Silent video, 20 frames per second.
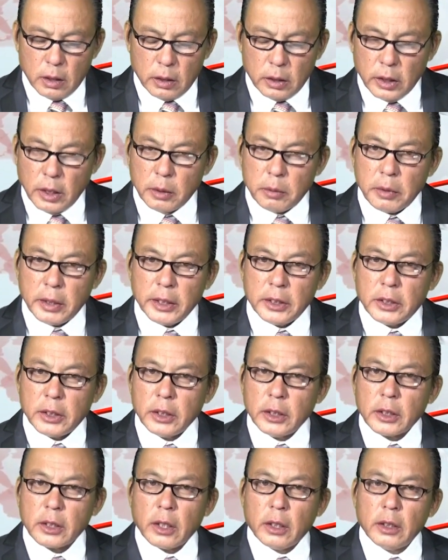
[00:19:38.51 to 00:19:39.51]
nhưng đi
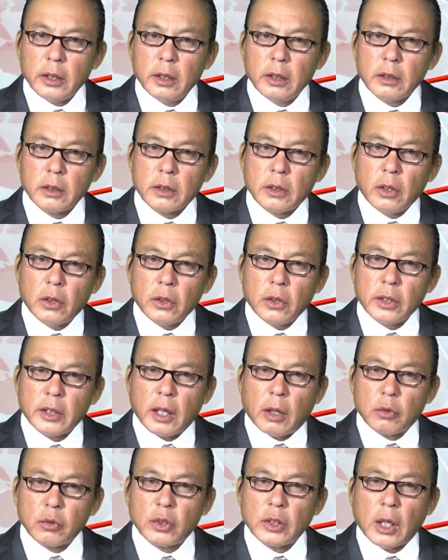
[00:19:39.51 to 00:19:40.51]
chưa có có có
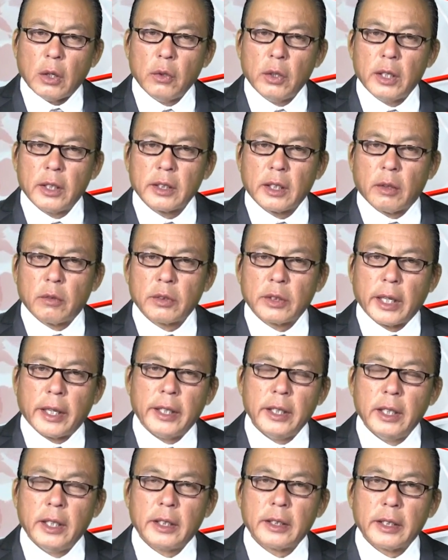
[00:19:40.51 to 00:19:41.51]
đọc sâu hơn đọc
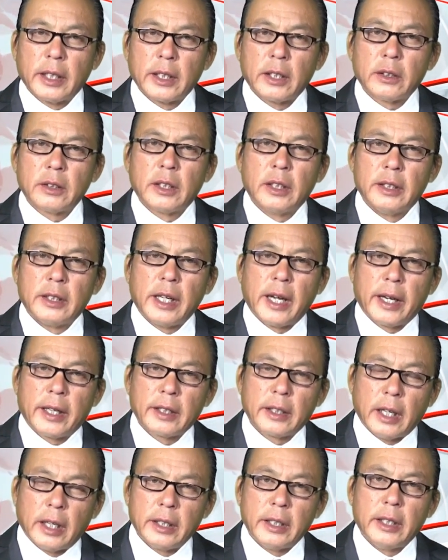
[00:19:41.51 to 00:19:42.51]
kỹ hơn để có thời
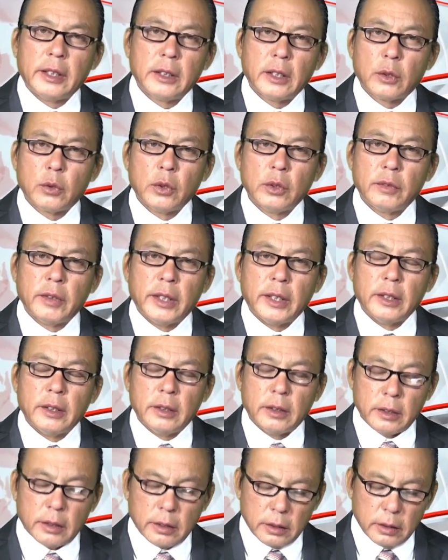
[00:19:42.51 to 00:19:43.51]
gian gửi đến cho quý vị
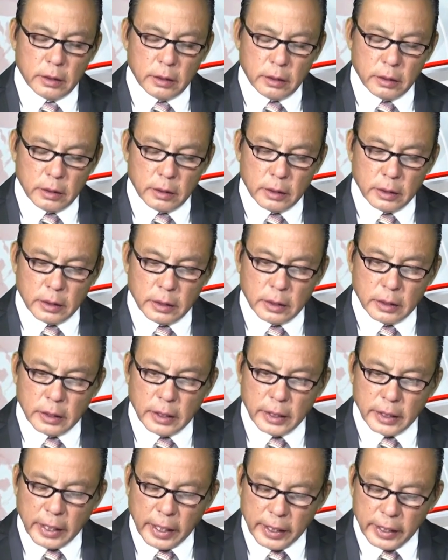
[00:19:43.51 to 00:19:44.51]

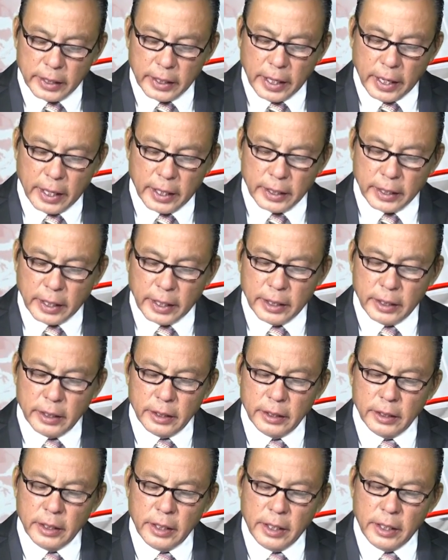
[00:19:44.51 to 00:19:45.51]
thì ngay cả
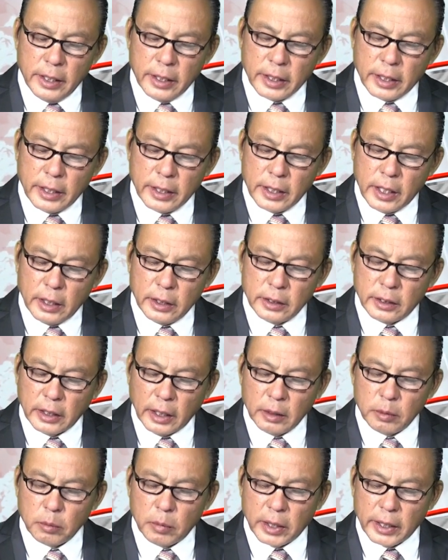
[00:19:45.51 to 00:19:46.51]
cái cái ngân
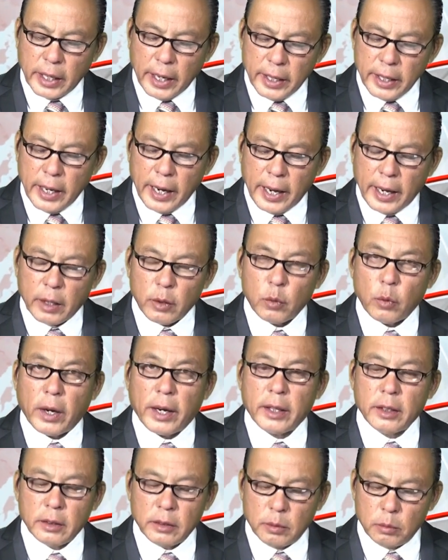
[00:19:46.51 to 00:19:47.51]
sách mà ngắn hạn
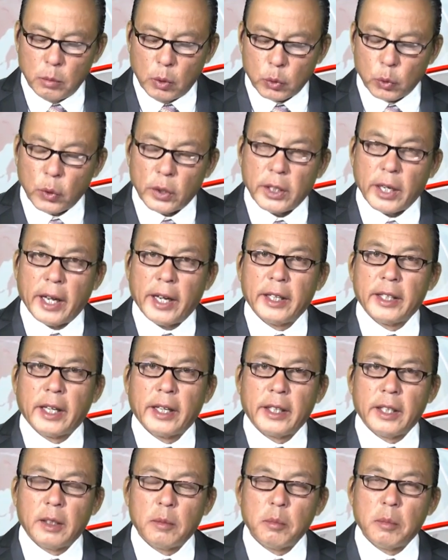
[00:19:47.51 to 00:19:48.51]
khoảng một tuần lễ
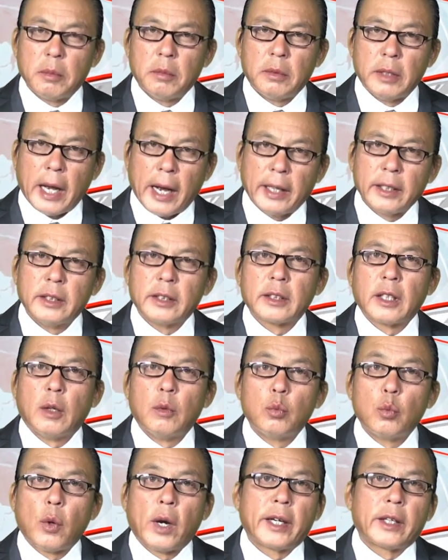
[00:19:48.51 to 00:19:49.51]
này đã được
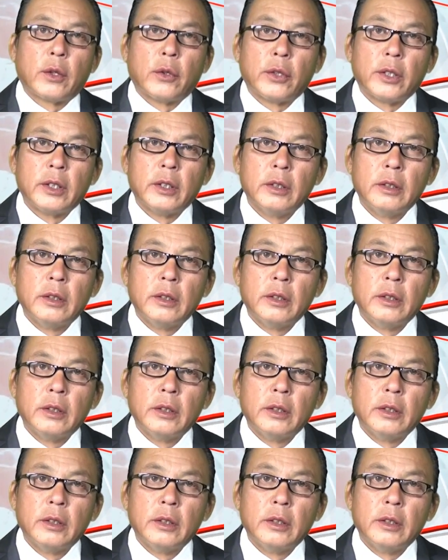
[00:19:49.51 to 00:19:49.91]
thông qua rồi